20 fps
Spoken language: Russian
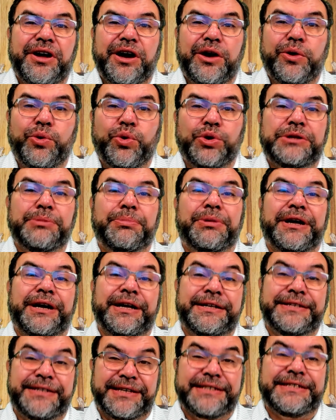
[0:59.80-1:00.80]
годы
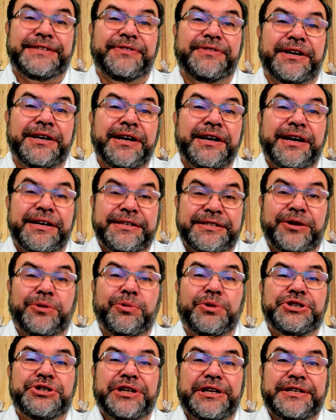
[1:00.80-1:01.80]
благоденствия
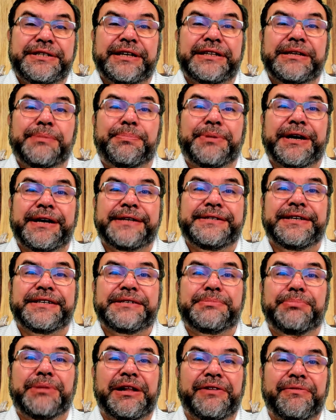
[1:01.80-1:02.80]
закончились, когда
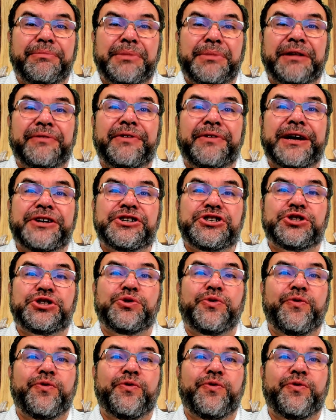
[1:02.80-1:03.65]
прокатилась мол молва, что